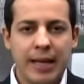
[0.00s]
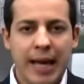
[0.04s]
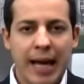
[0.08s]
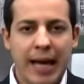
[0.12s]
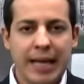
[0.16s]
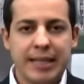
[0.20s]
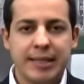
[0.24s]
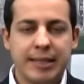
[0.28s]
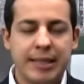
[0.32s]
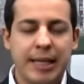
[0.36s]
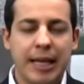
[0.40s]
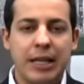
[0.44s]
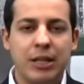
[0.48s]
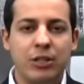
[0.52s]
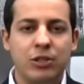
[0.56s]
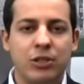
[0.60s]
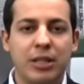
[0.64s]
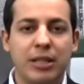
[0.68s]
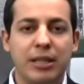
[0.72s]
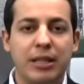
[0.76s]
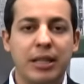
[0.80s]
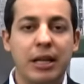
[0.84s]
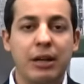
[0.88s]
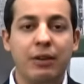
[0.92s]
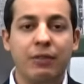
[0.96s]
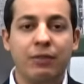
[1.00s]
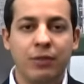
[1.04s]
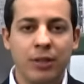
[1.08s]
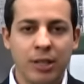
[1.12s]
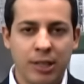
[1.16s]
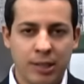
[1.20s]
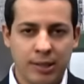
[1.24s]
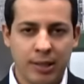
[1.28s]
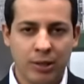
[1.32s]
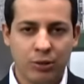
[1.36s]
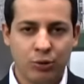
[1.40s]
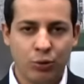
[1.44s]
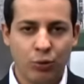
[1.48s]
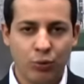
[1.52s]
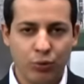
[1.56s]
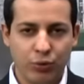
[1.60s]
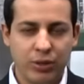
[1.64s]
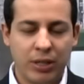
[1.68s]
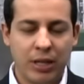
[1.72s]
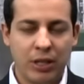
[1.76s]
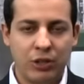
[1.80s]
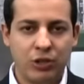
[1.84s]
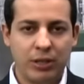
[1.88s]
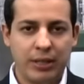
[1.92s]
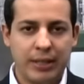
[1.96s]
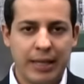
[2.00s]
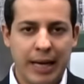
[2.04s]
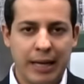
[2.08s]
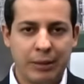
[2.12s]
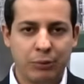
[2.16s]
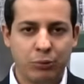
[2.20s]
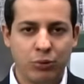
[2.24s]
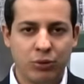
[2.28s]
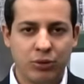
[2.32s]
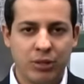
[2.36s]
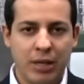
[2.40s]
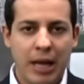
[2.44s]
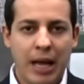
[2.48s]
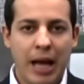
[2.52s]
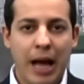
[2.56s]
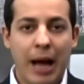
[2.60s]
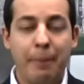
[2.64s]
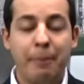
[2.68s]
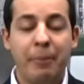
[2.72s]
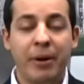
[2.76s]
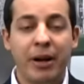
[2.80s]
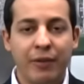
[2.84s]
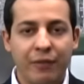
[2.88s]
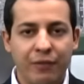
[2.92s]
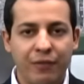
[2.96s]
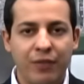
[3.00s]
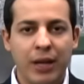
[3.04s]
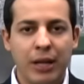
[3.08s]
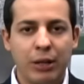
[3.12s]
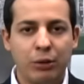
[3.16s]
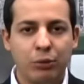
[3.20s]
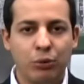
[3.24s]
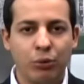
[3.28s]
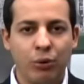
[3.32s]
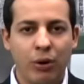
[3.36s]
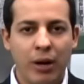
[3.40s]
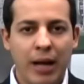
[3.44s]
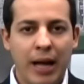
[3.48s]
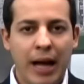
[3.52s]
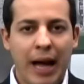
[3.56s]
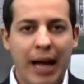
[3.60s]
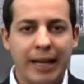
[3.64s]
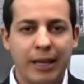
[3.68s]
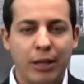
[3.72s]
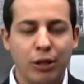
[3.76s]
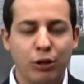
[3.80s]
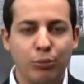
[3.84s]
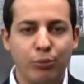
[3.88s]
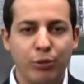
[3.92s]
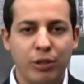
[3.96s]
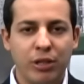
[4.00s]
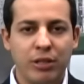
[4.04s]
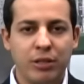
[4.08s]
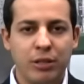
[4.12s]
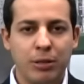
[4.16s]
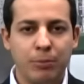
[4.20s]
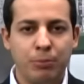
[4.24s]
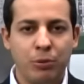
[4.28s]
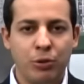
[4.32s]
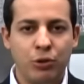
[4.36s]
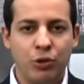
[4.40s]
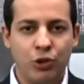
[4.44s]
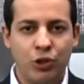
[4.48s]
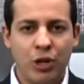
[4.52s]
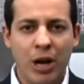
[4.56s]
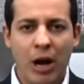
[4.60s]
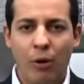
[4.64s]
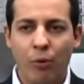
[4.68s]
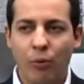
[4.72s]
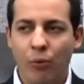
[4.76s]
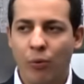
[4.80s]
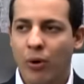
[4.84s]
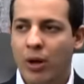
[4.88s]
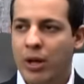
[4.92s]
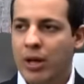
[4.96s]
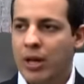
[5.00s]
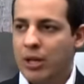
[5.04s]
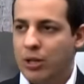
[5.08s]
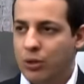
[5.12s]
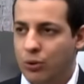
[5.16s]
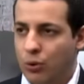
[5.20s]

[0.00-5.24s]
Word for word: à série de entrevistas com os candidatos a prefeito aqui do município de Jaú. E